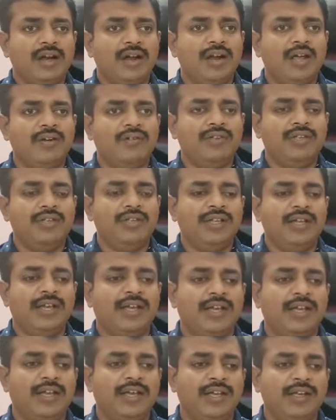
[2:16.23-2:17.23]
நாலாவது இந்த
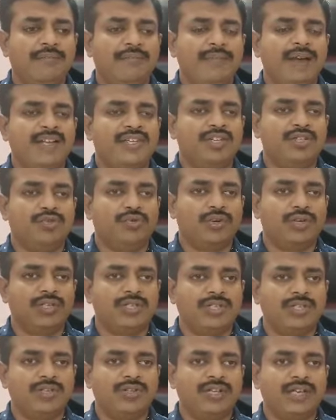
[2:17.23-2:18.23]
மேஜர்
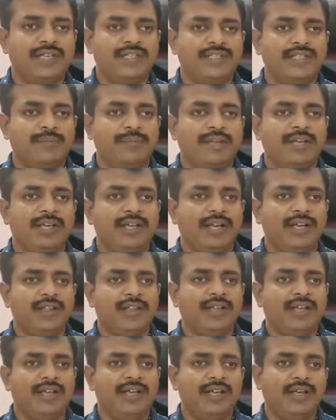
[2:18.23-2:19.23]
ஸ்டூடெண்ட்ஸ் எக்ஸ் அப்படிங்கிற
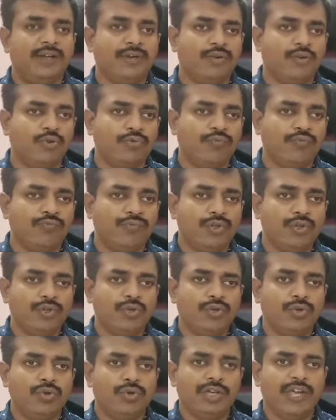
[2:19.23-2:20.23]
இந்த குரூப்
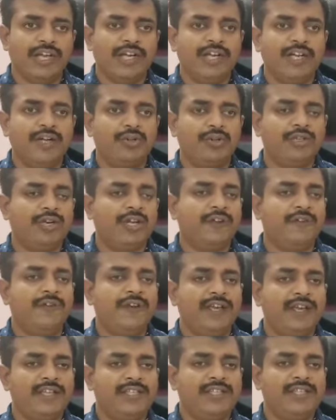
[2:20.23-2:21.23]
ஸோ எயிட்டீன் டு தேர்ட்டி
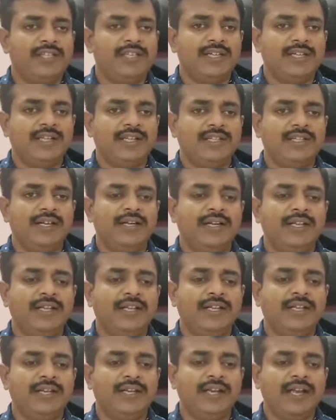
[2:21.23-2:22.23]
ஃபைவ் ஏஜ் தேர்ட்டி
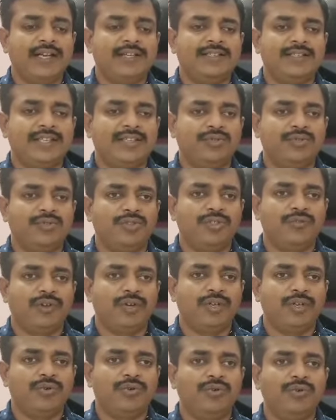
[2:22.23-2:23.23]
லேக்ஸ் எஸ்யூசி
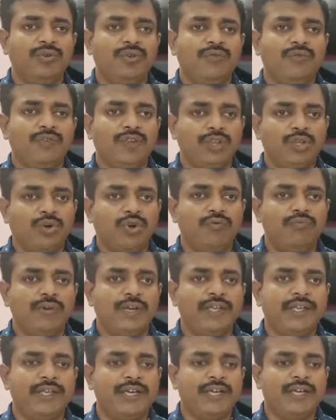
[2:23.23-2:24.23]
வரைக்கும் வித்தவுட்
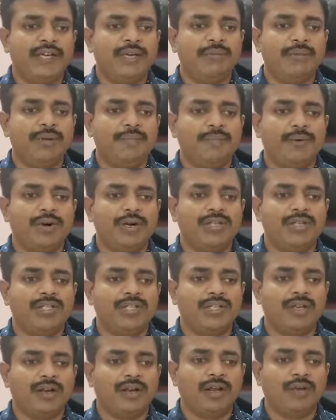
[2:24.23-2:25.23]
மெடிக்கல் நம்ம பாலிசி
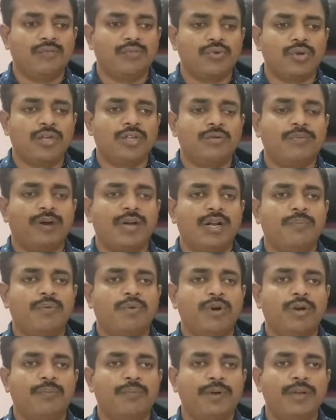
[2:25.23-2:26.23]
தரலாம் ஸோ அதுக்கு மேலே
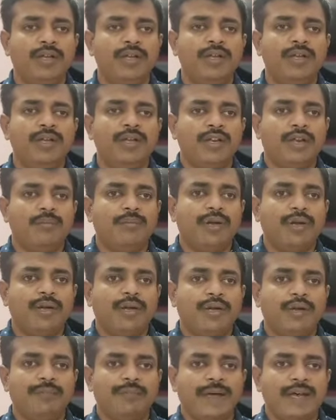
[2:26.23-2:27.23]
போகிறப்ப நம்ம
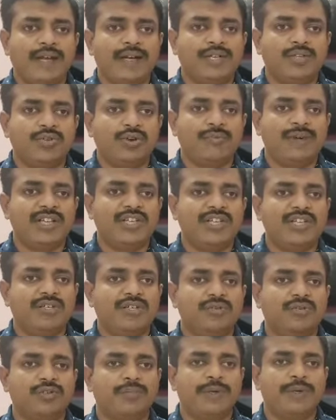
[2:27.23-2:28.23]
பேரண்ட்ஸோட மேட்சிங்
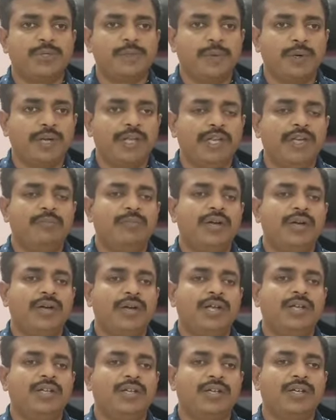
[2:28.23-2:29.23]
இன்சூரன்ஸ் பேஸ் பண்ணி நம்ம
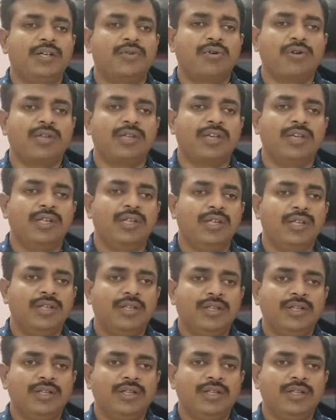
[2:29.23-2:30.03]
அந்த குழந்தைக்கு